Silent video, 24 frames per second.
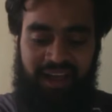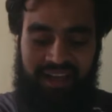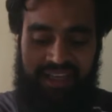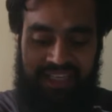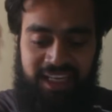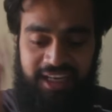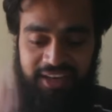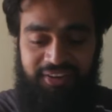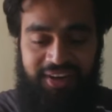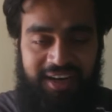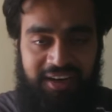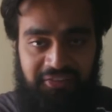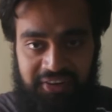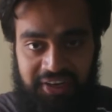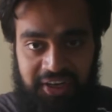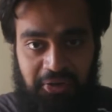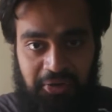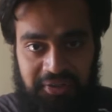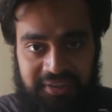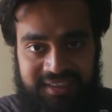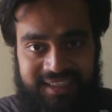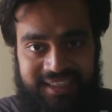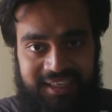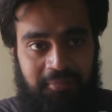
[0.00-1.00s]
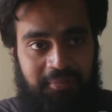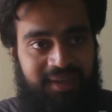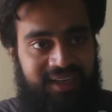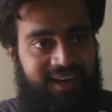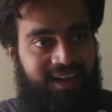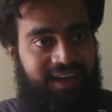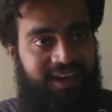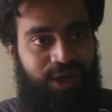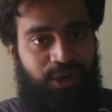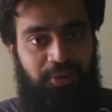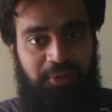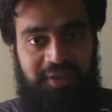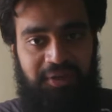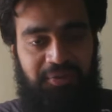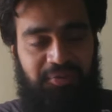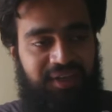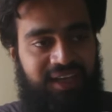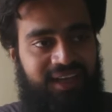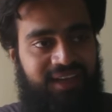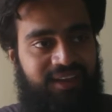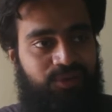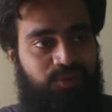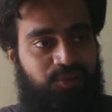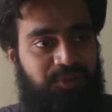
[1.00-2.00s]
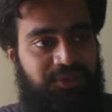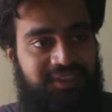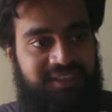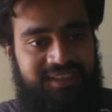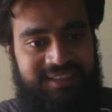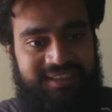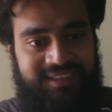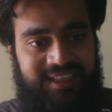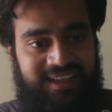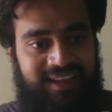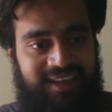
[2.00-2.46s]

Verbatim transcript: ये वाला वीडियो इसलिए बना रहा हूँ क्योंकि उस